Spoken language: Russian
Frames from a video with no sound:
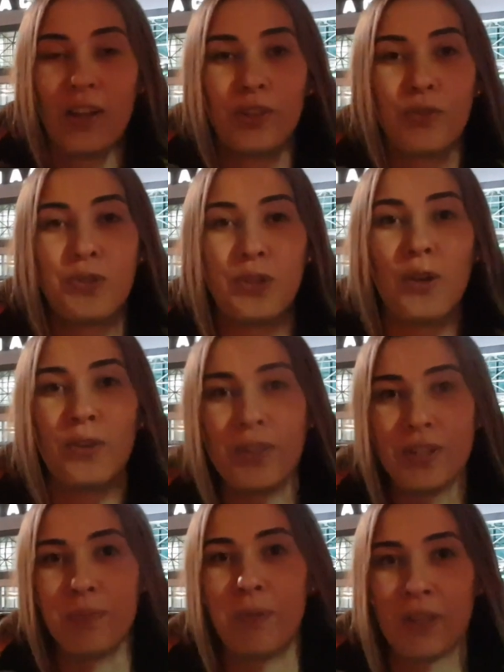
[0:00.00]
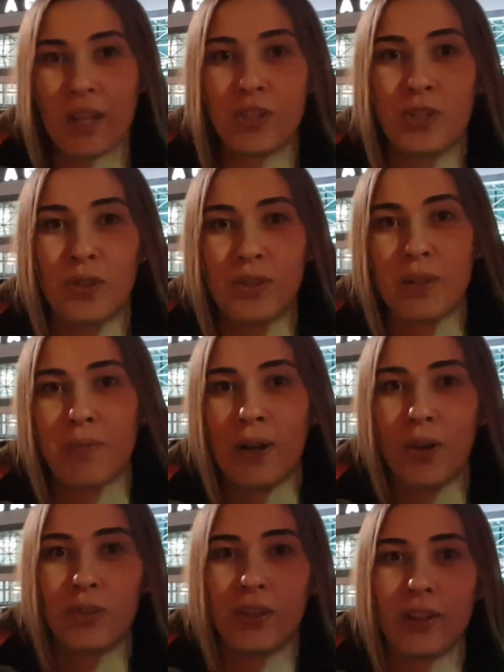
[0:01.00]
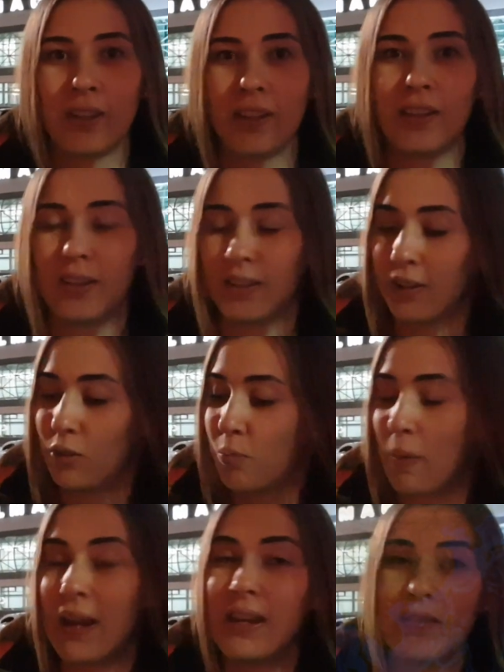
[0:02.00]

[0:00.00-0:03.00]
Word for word: Ну все, теперь нас ждет самолет на Дубай.